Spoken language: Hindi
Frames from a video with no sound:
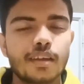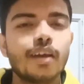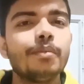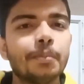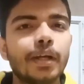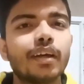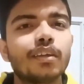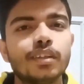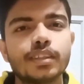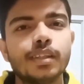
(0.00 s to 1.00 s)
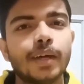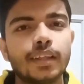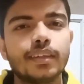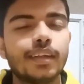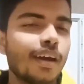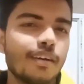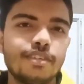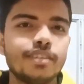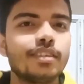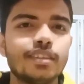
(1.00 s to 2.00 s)
गवर्नमेंट मेडिकल कॉलेज के लिए मेहनत किया
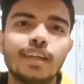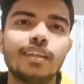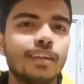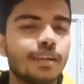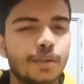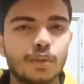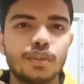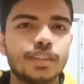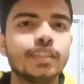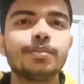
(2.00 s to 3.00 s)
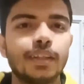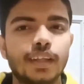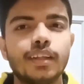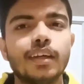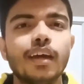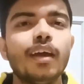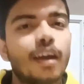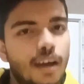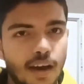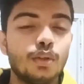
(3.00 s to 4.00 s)
फीस इतनी ज्यादा देने का मेरे को कोई सेंस बनता नहीं है
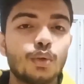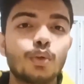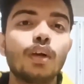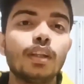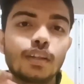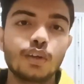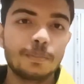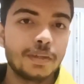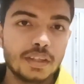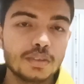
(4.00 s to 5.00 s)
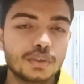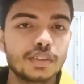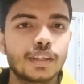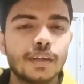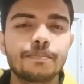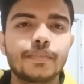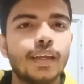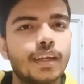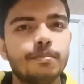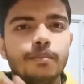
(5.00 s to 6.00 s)
हाँ लोगों को अलग अलग ओपिनियंस हो सकते हैं
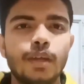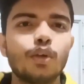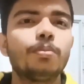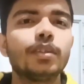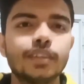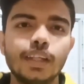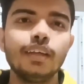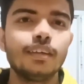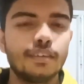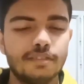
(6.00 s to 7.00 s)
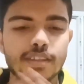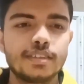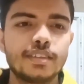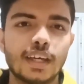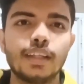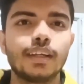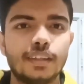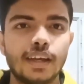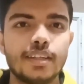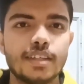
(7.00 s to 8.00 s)
लेकिन मेरे को पर्सनली फीस ज़्यादा
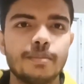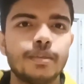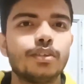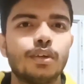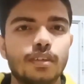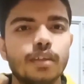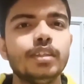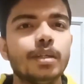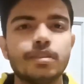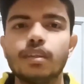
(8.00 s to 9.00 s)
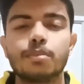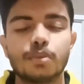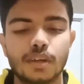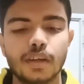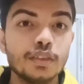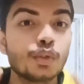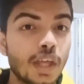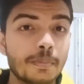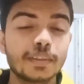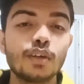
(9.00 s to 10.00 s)
लगती है आई और जी नागपुर की जिनको
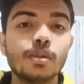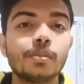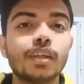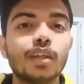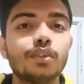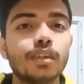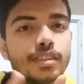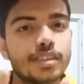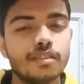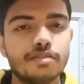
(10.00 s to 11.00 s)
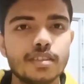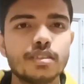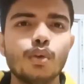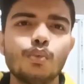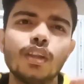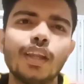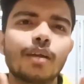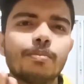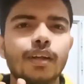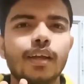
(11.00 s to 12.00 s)
नहीं पता उन्हें बता दो कि इसकी फीस वन
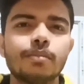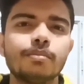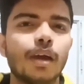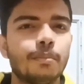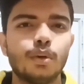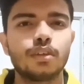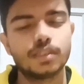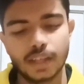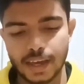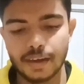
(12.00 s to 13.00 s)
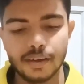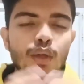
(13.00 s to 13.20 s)
लाख पर एम अप्रॉक्स है